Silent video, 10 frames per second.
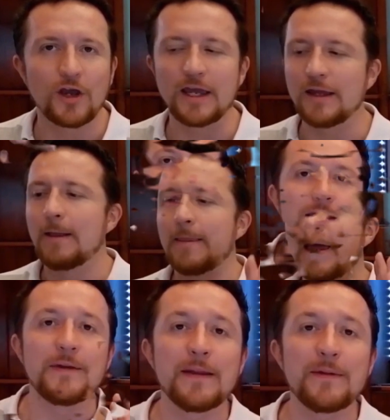Ok,
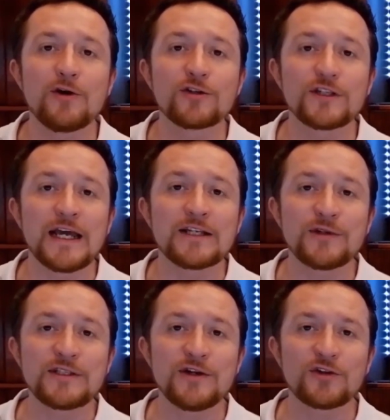y bien amigos,
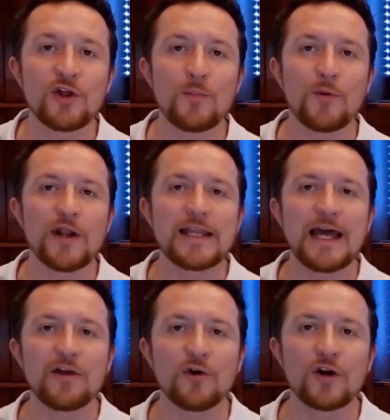esto ha sido todo por el
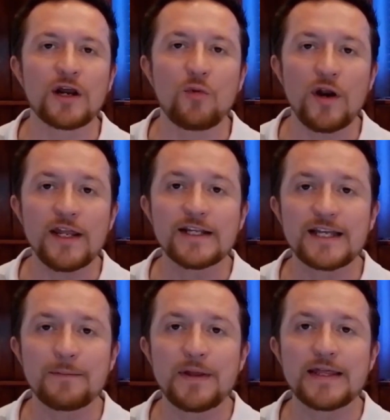día de hoy. Recuerden
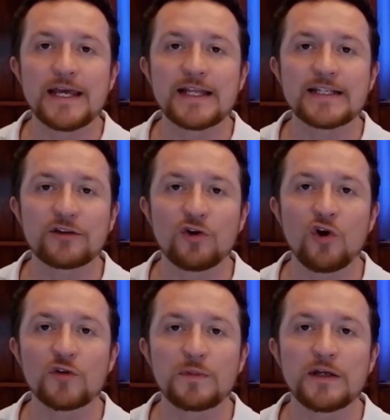estar pendientes a
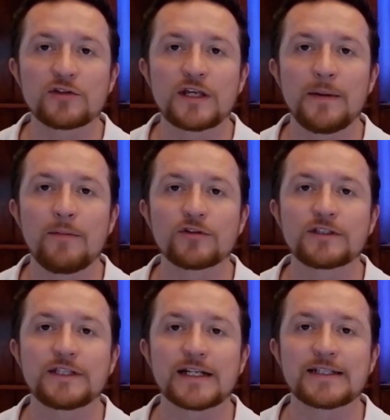todos los videos que vamos
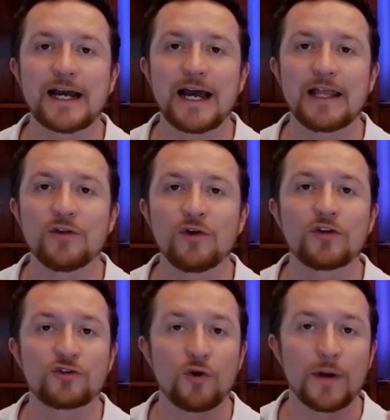a estar
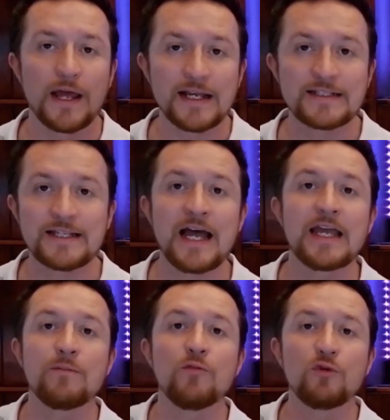sacando sobre esta
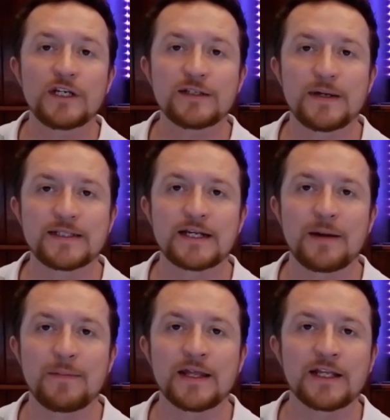y muchas más
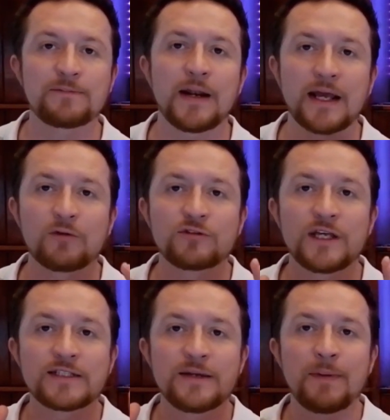herramientas para que
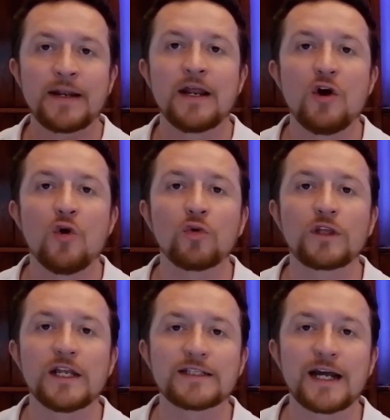ustedes sepan
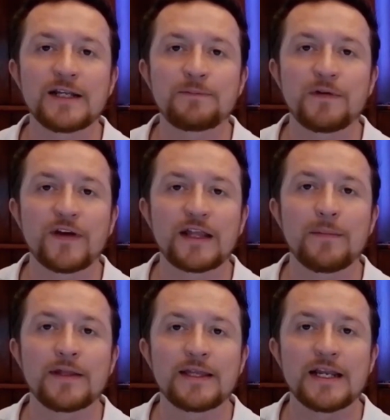utilizarlas
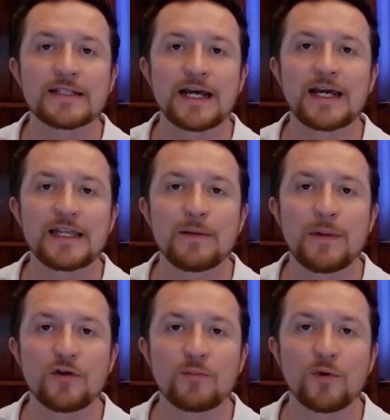perfectamente y les saquen el
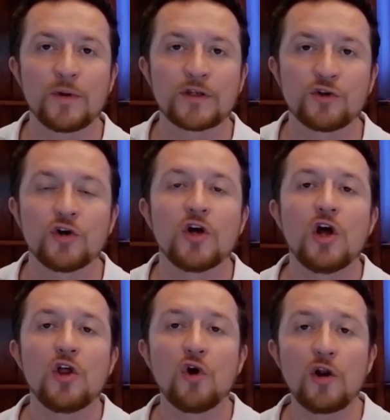mayor provecho.
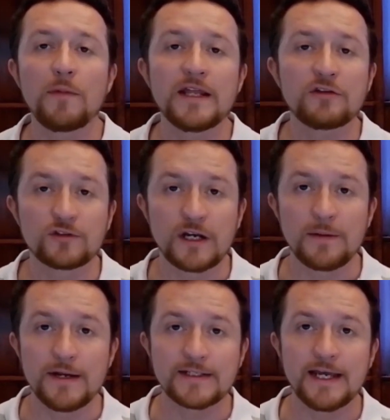No olviden
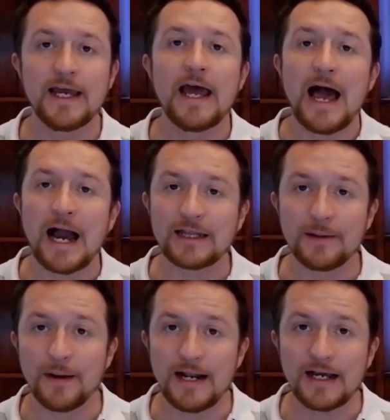suscribirse,
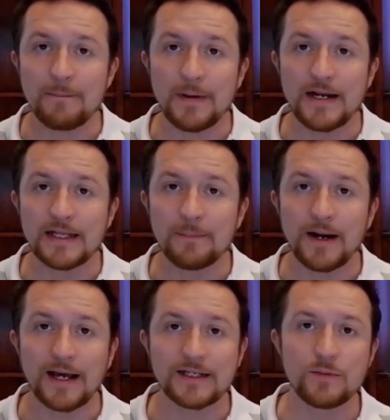activar la campanita
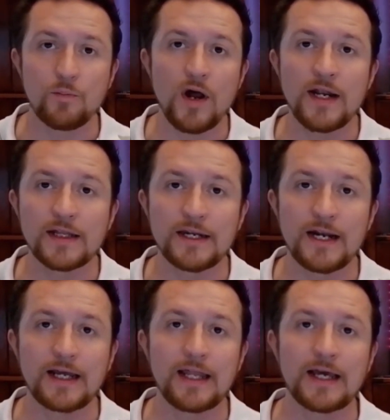para que se puedan
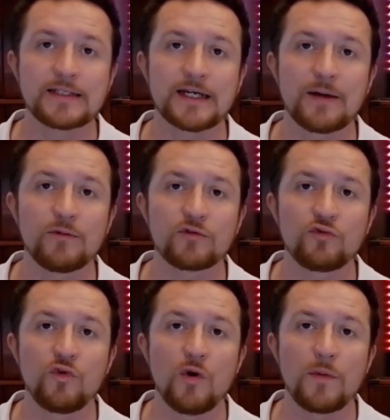enterar cada que sacamos
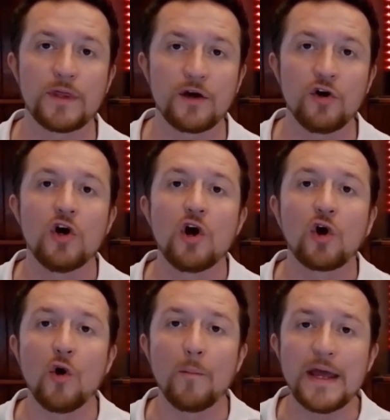un nuevo video.
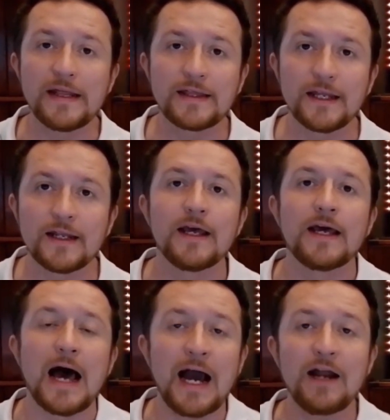Comenten,
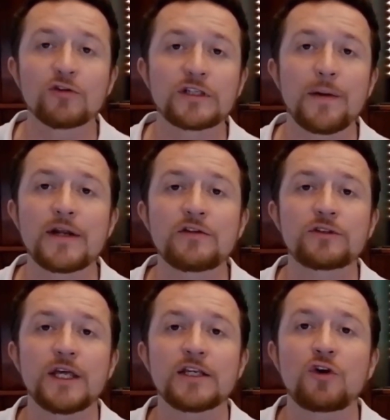háganos saber si
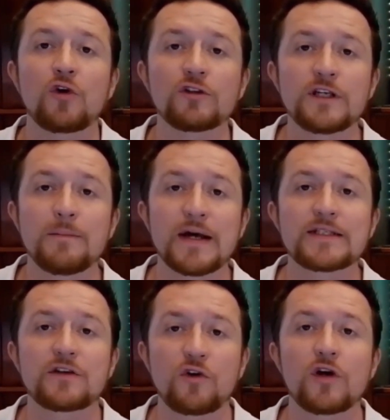ustedes conocen
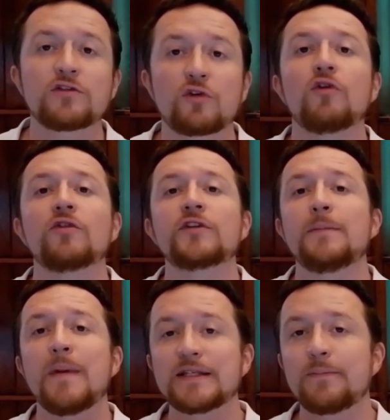más errores o
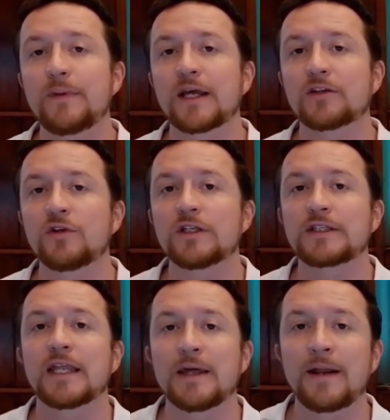conocen más
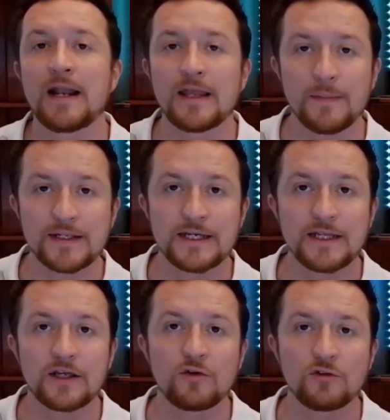aplicaciones que deba la demás
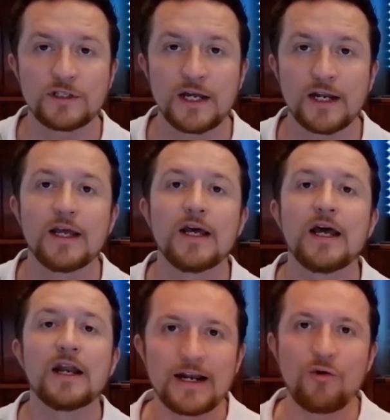gente conocer.
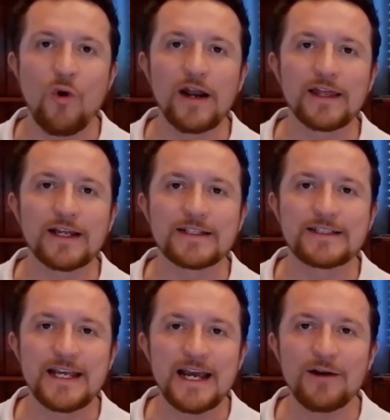Recuerden,
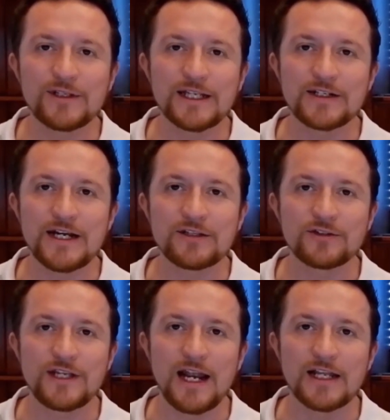sigan nuestras redes
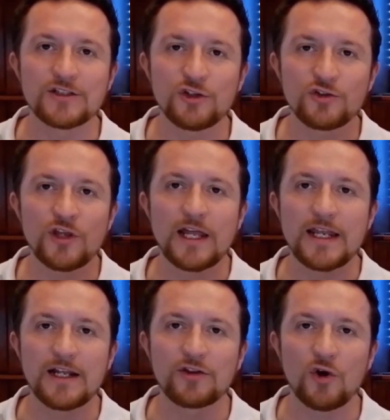sociales. Yo soy
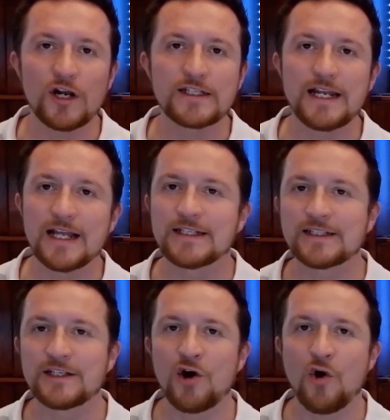Daniel Torres y les
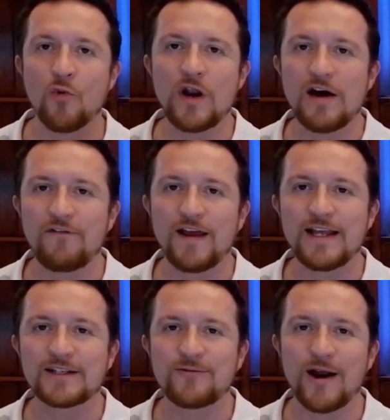deseo una
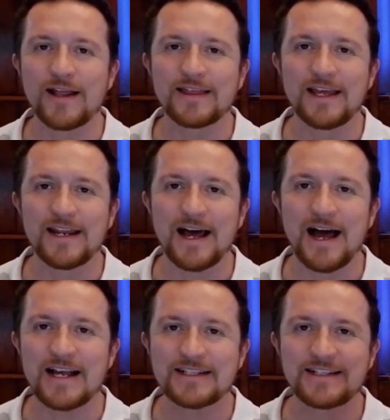feliz
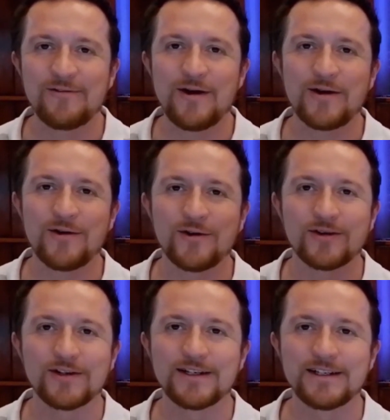cuarentena. Hasta
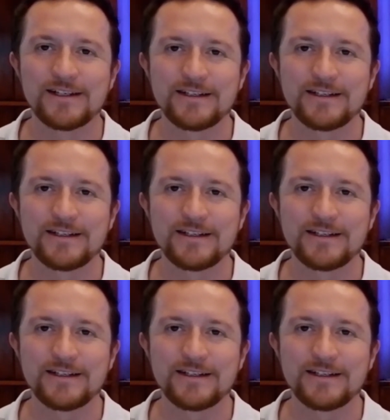luego.